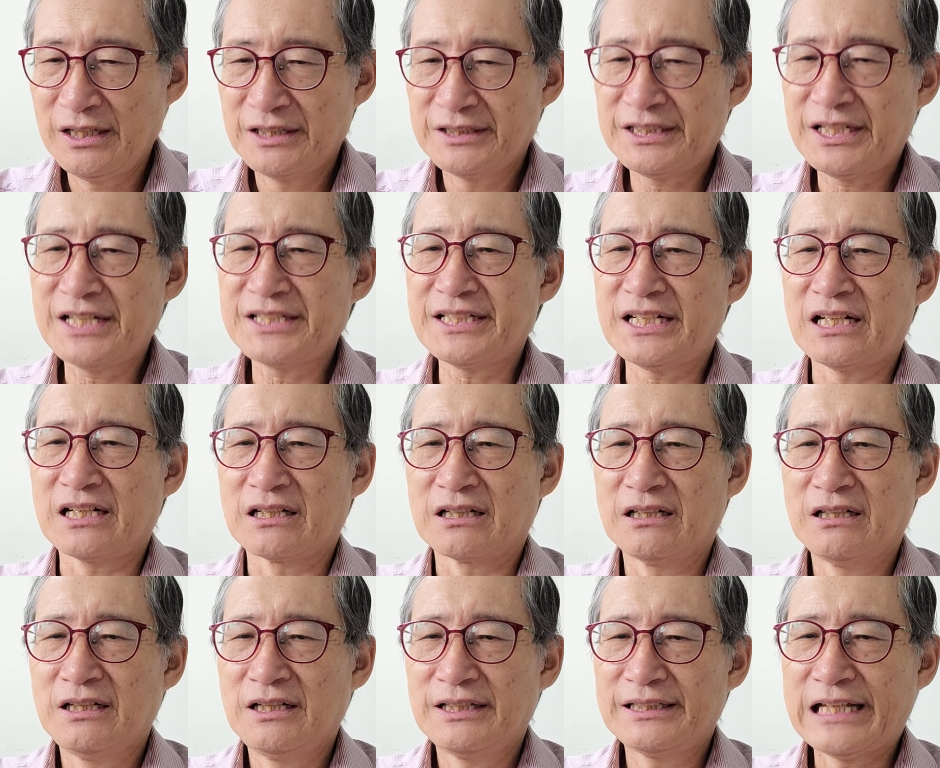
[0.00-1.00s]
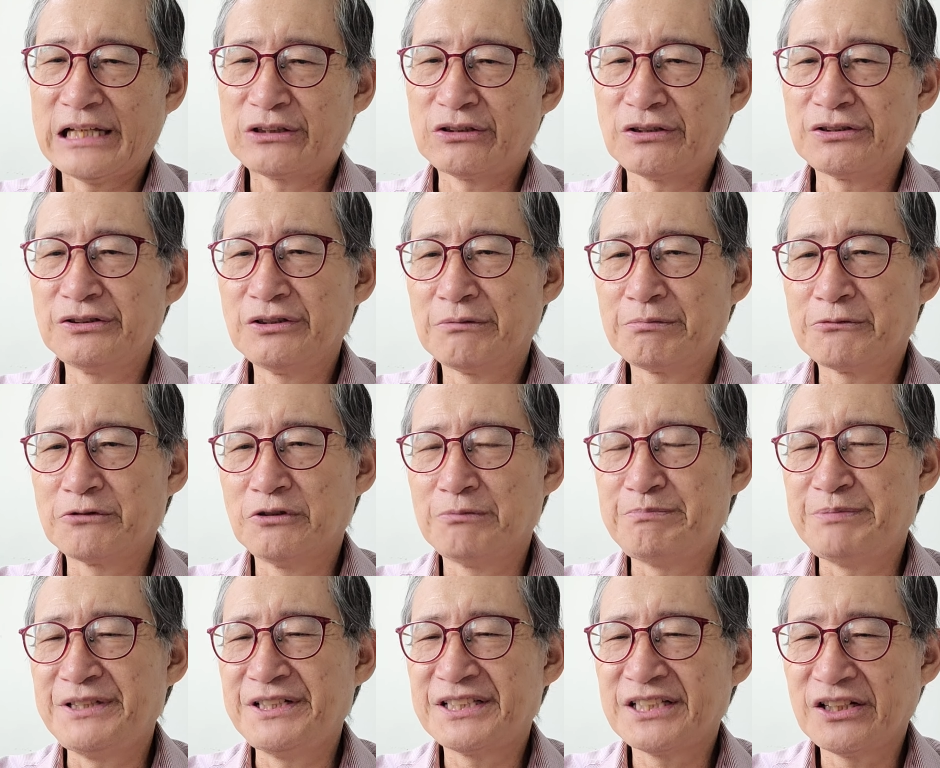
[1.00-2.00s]
최장 대통령급 그
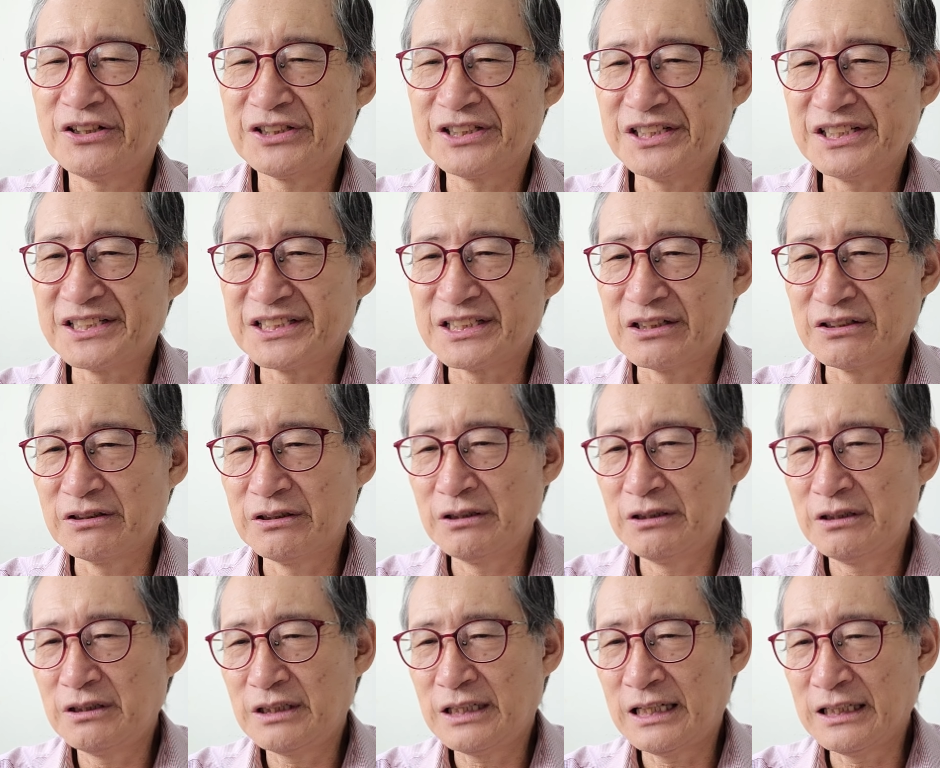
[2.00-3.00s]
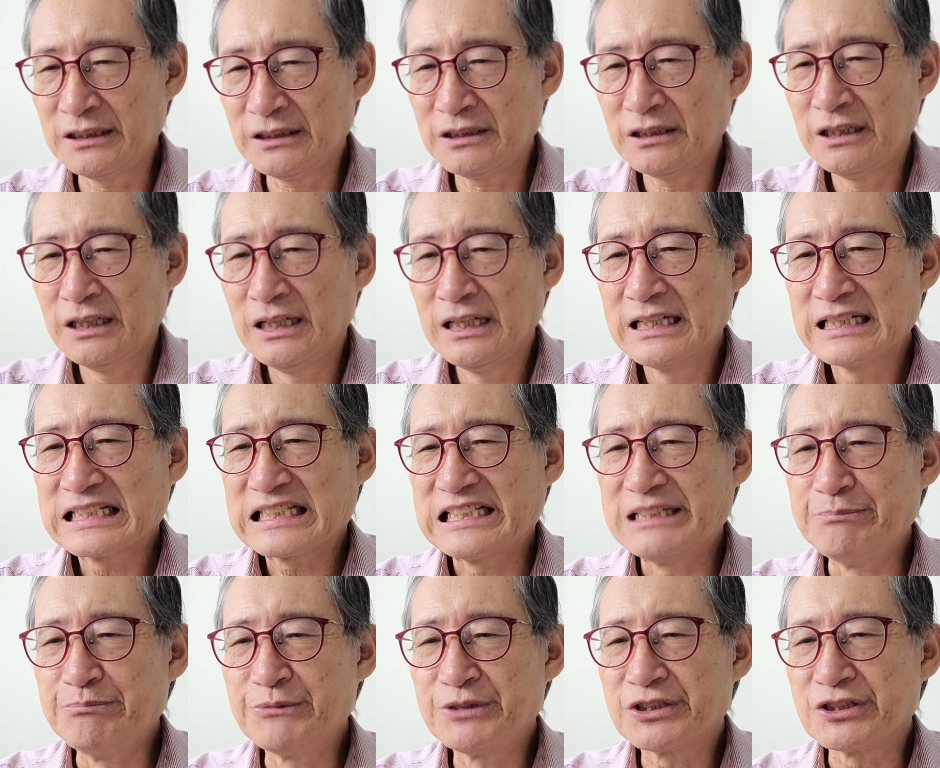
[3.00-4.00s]
비서실장을 한
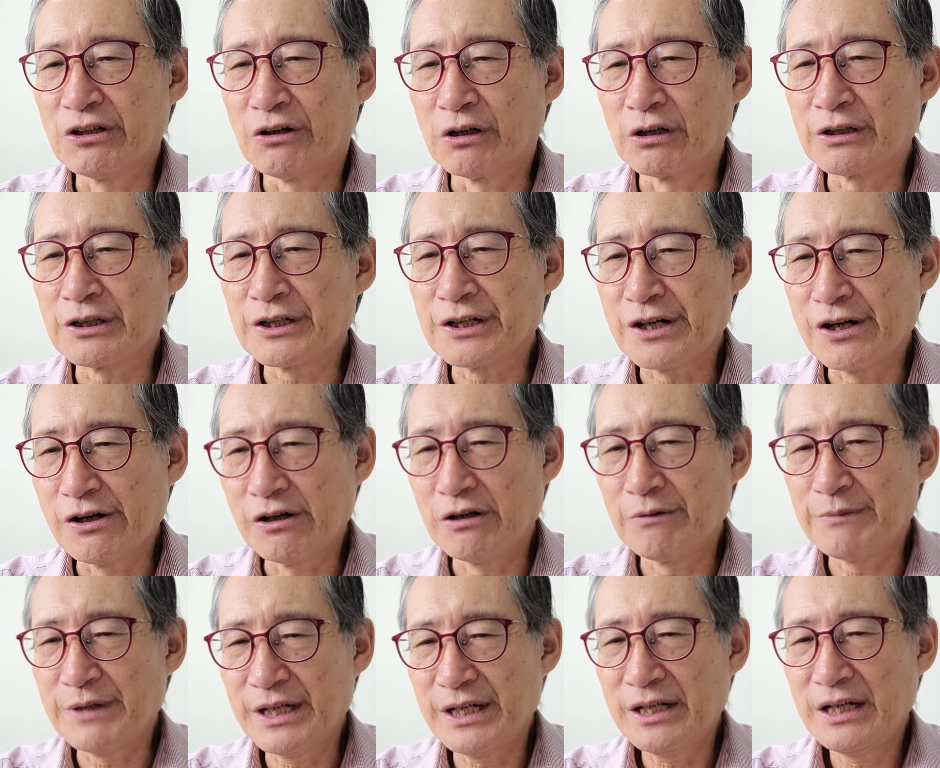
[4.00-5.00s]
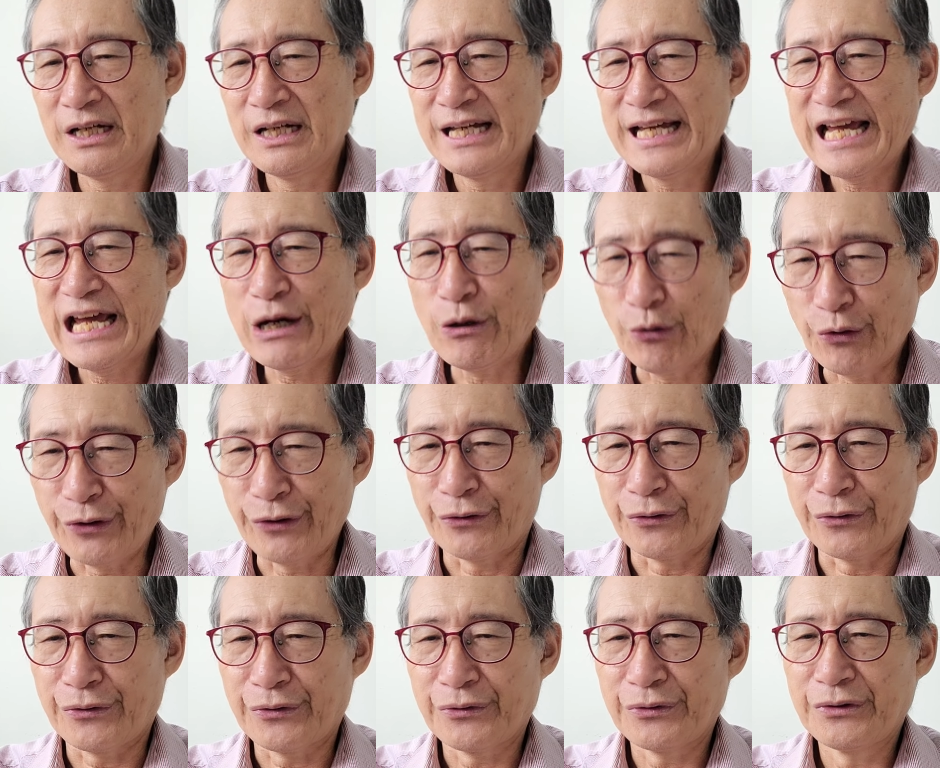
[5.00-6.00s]
김정렴의
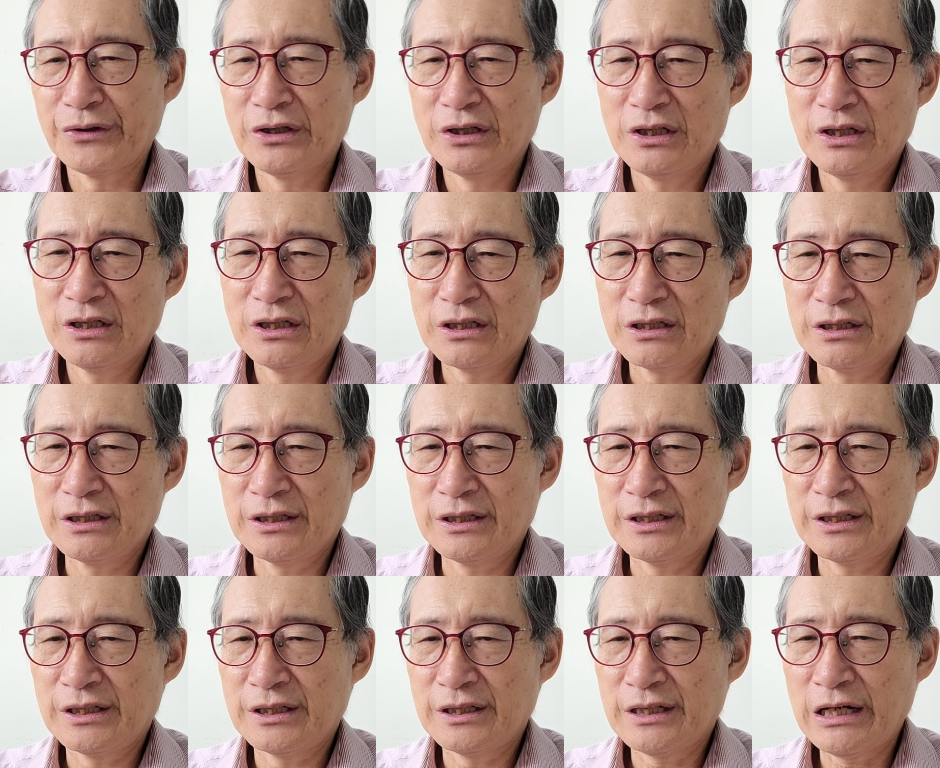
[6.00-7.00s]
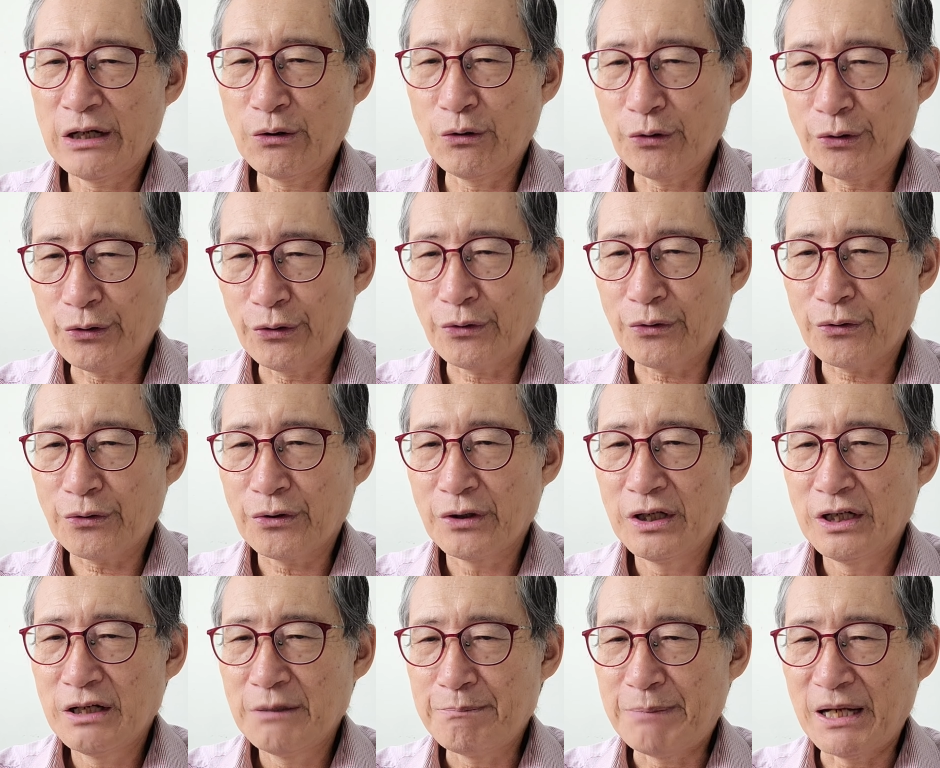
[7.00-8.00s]
해고력 에, 해고록
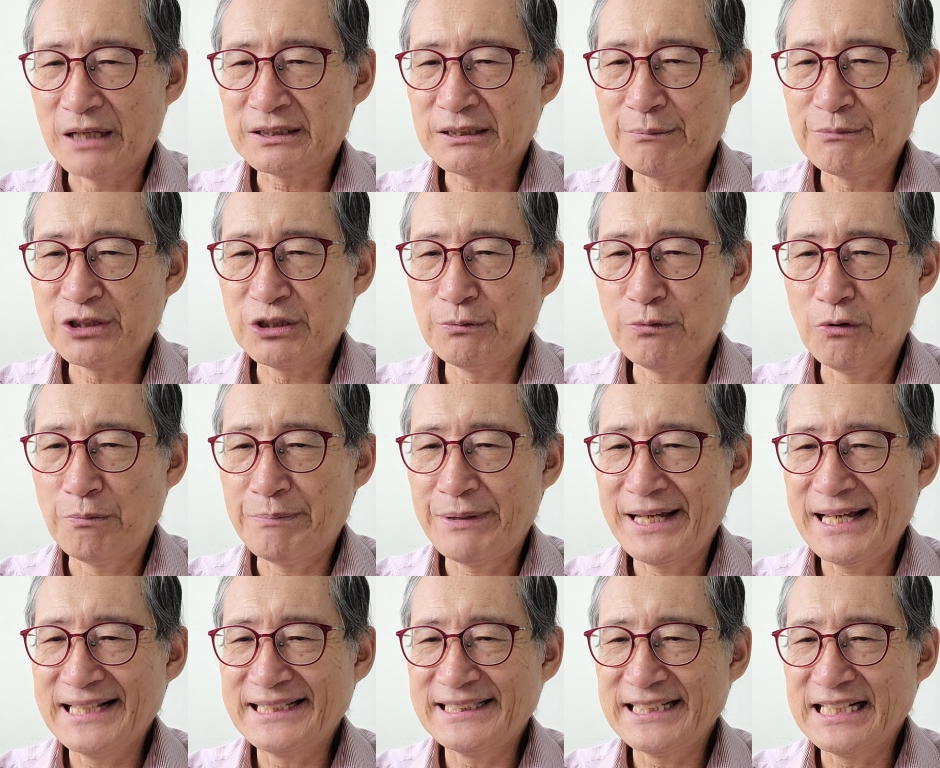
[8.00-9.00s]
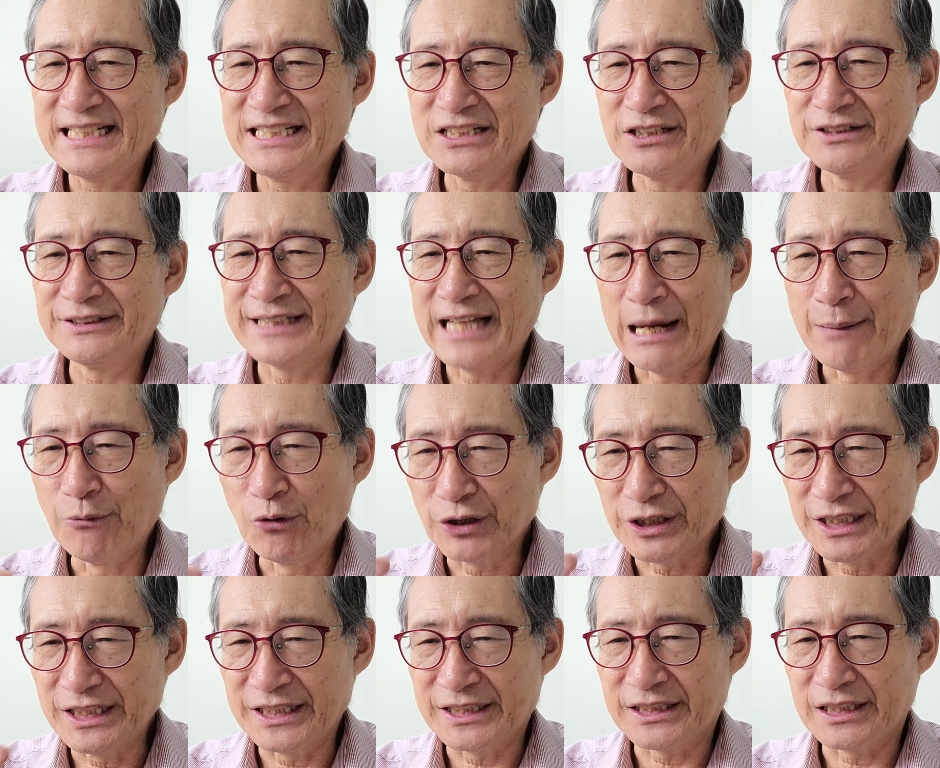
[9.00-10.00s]
135페이지에 이런
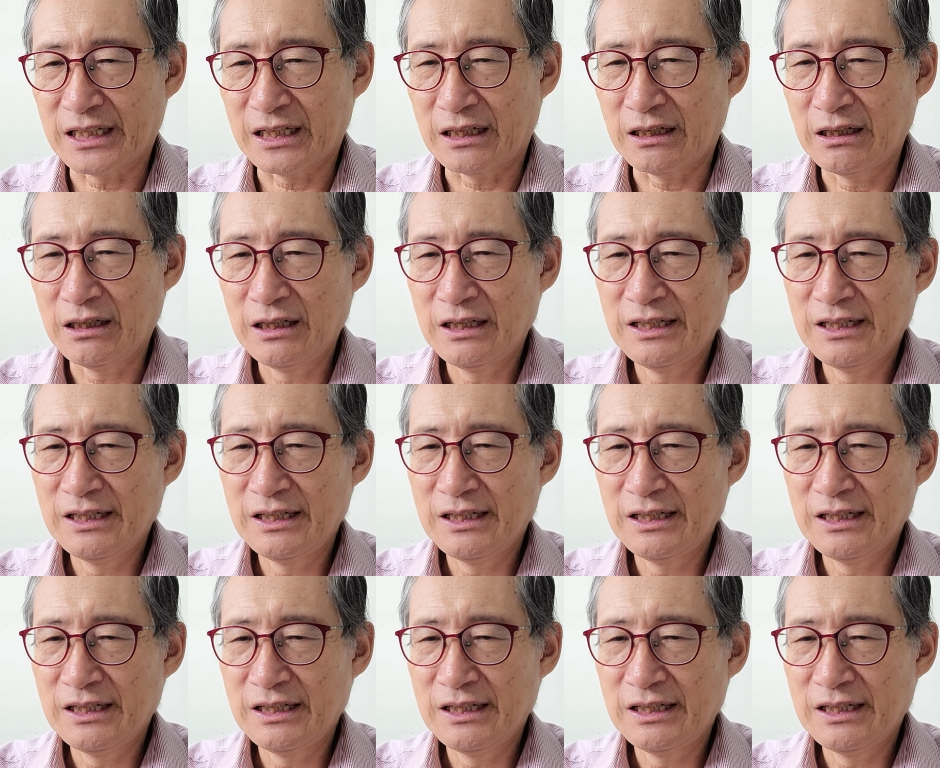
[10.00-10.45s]
대목이 있다.